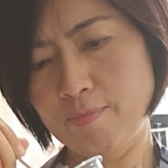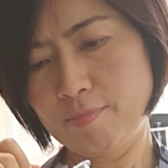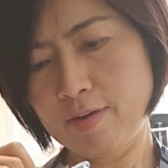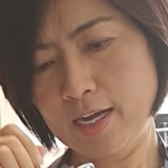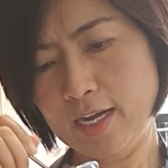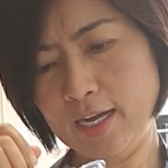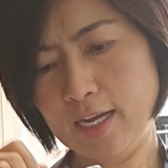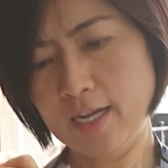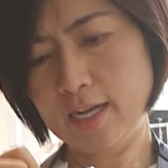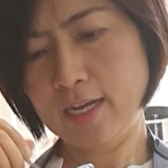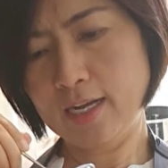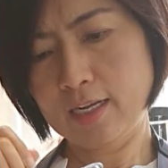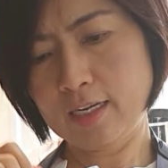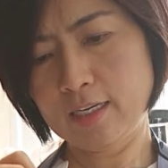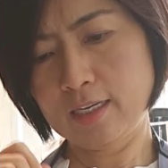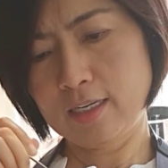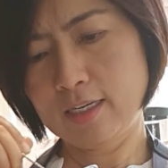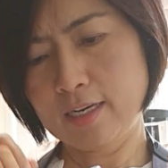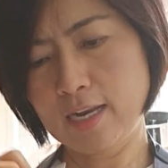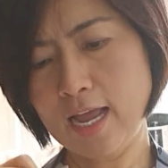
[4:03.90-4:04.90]
มา
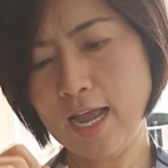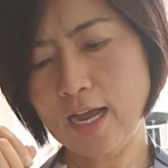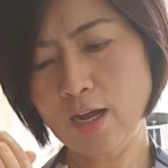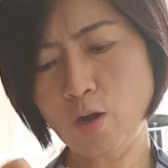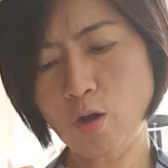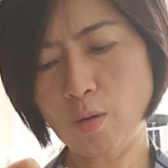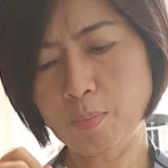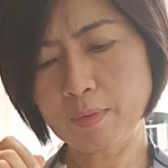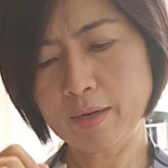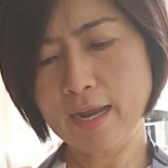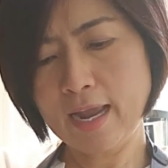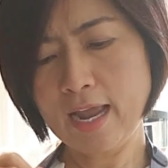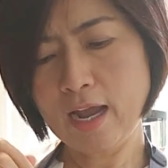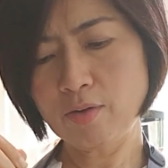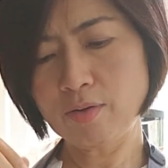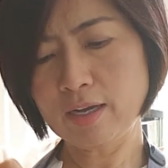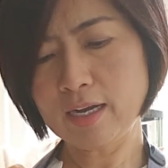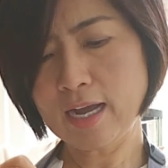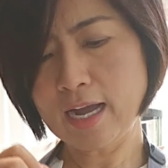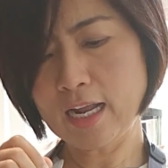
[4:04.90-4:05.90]
ทาขอบแก้ว
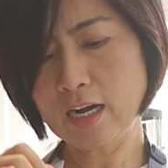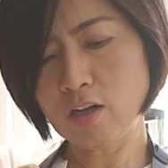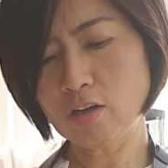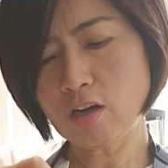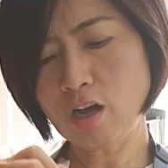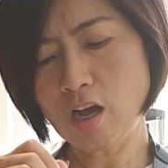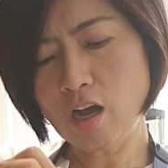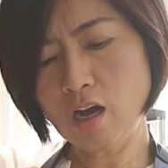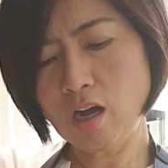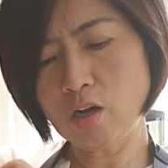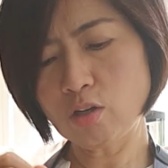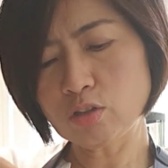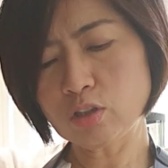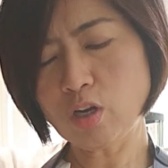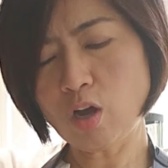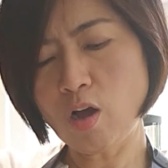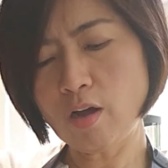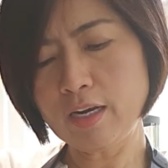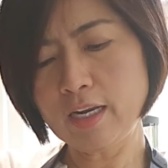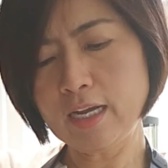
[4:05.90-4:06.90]
นะคะแล้วก็เอา
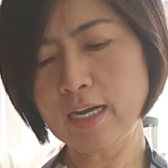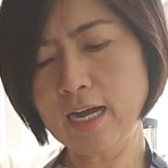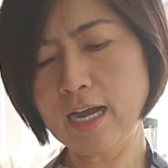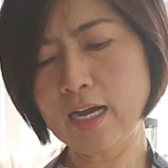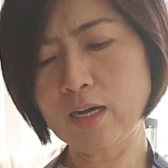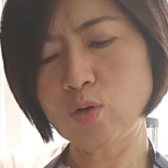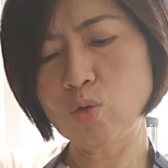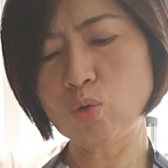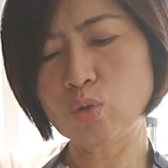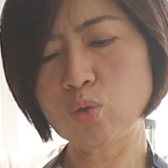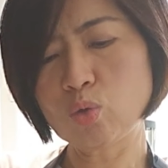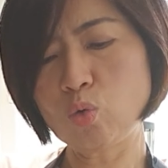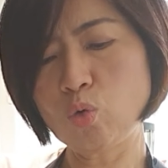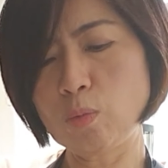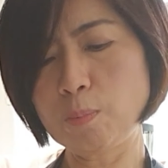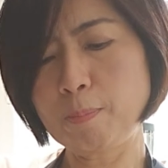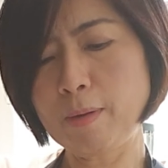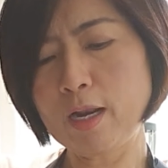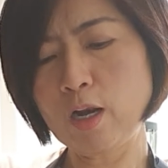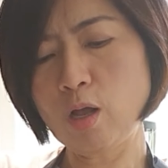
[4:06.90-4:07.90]
ช้อนเนี่ยค่ะขู
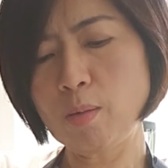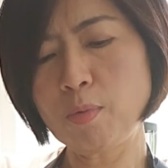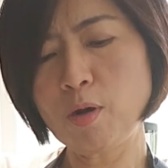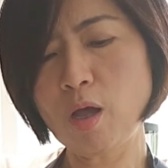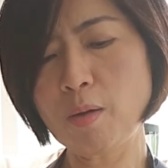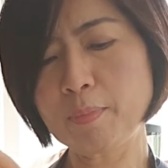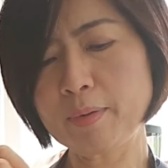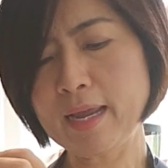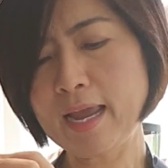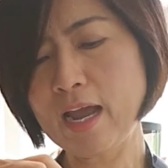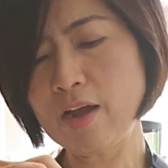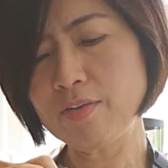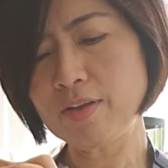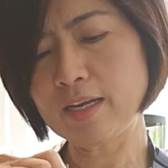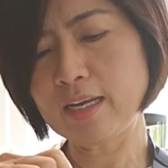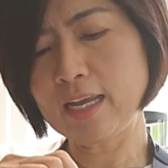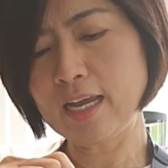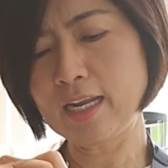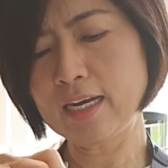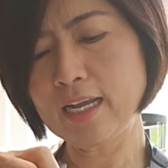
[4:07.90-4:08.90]
ดๆไปรอบๆแก้วอ
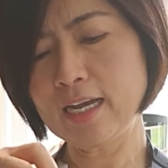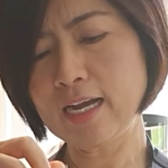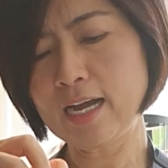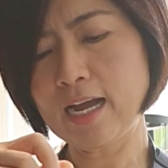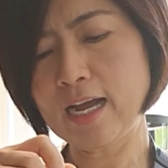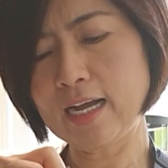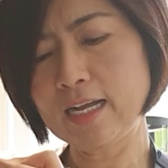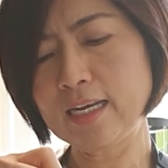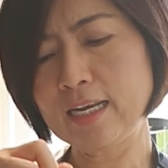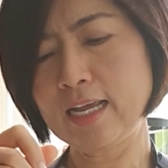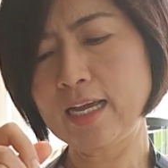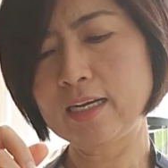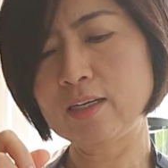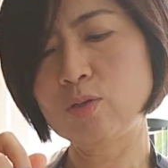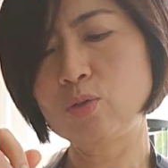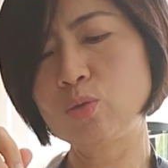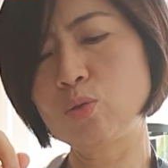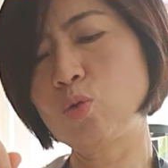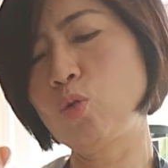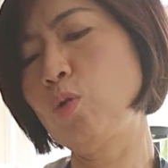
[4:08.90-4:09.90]
ย่างเงี้ยนะคะเนี่ย
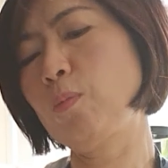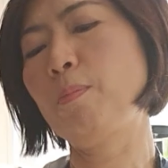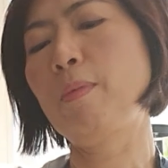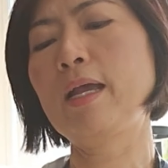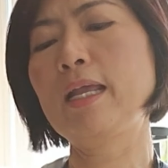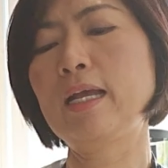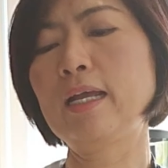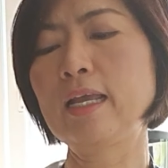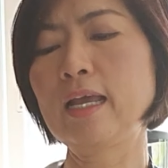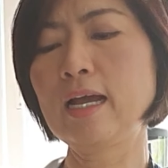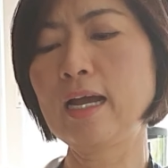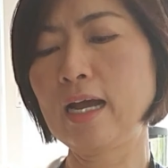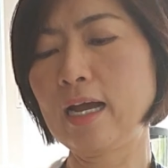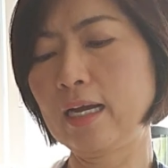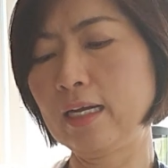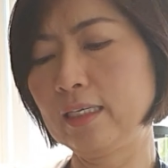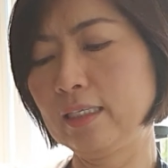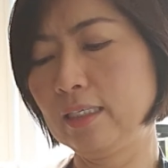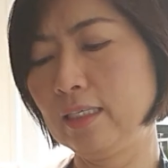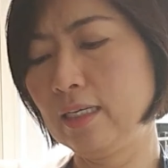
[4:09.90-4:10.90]
ขูดๆไปอย่างเงี้ยค่ะ
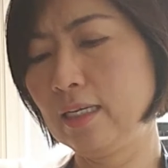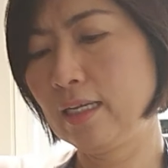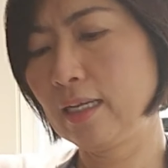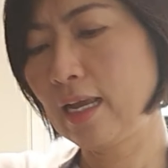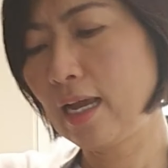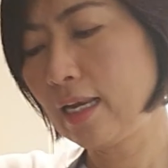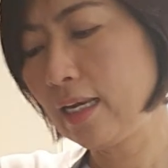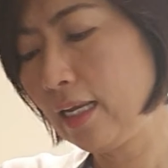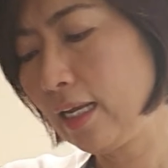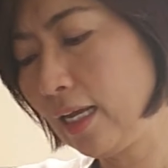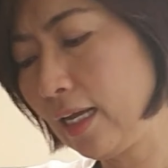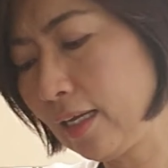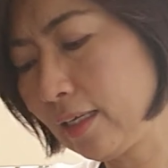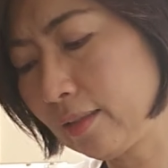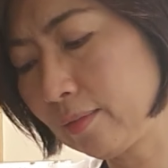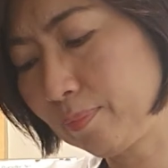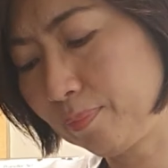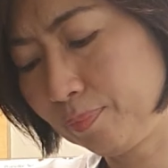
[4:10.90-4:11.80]
แค่นี้เอง